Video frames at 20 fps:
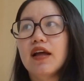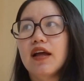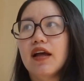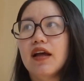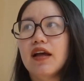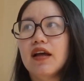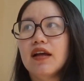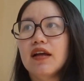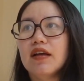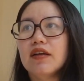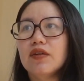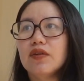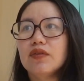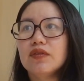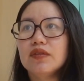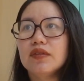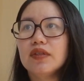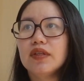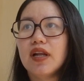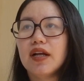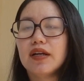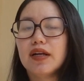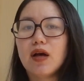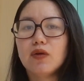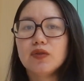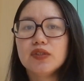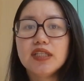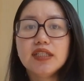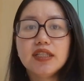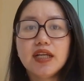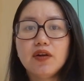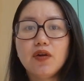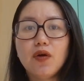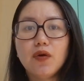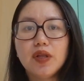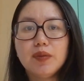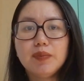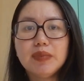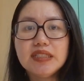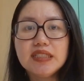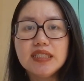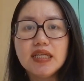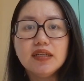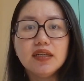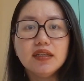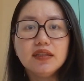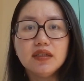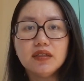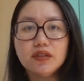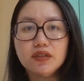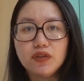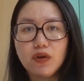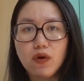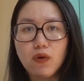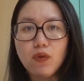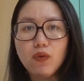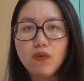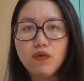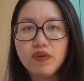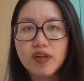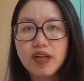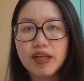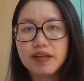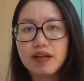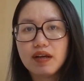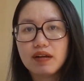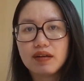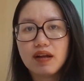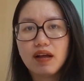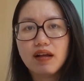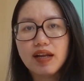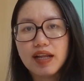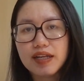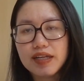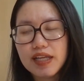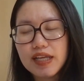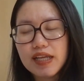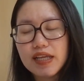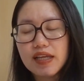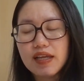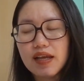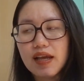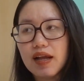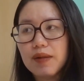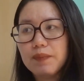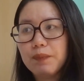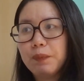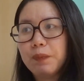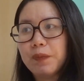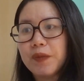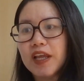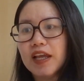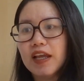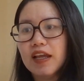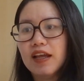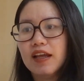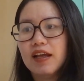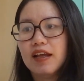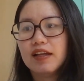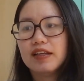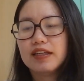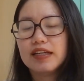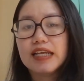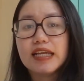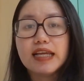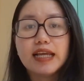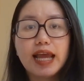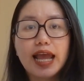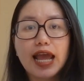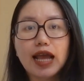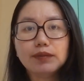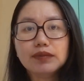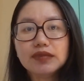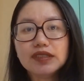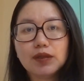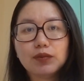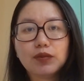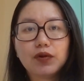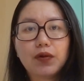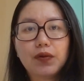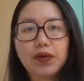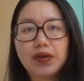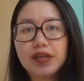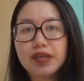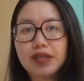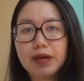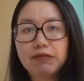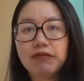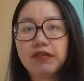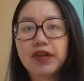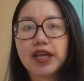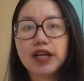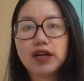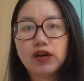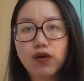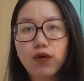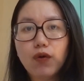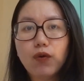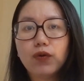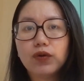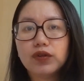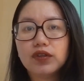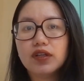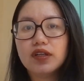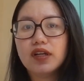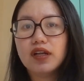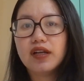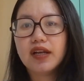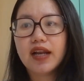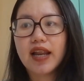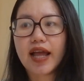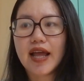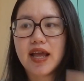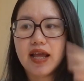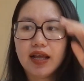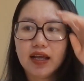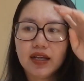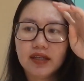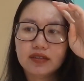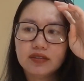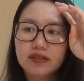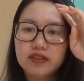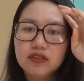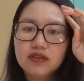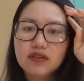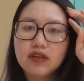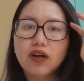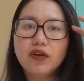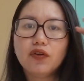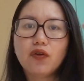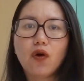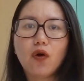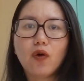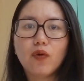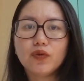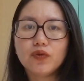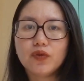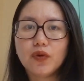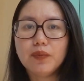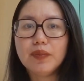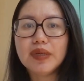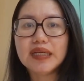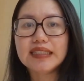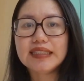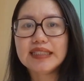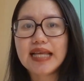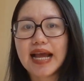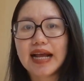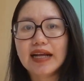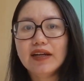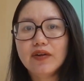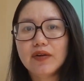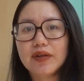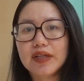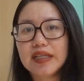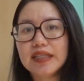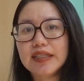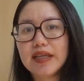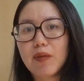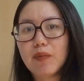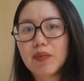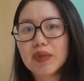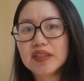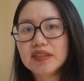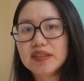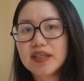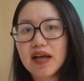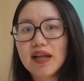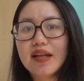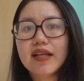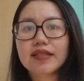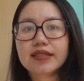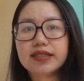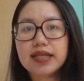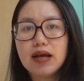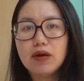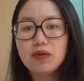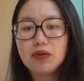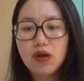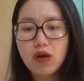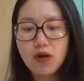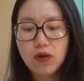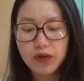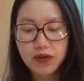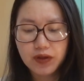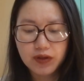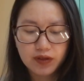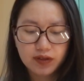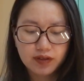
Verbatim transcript: à, lần đầu sinh taro thì mình sinh ở từ vũ với lại đợt đó là đi uh, đi khám xong rồi nhập viện luôn cho nên là trước đó đồ chuẩn bị sẵn rồi thì chồng mình chở lên sau thôi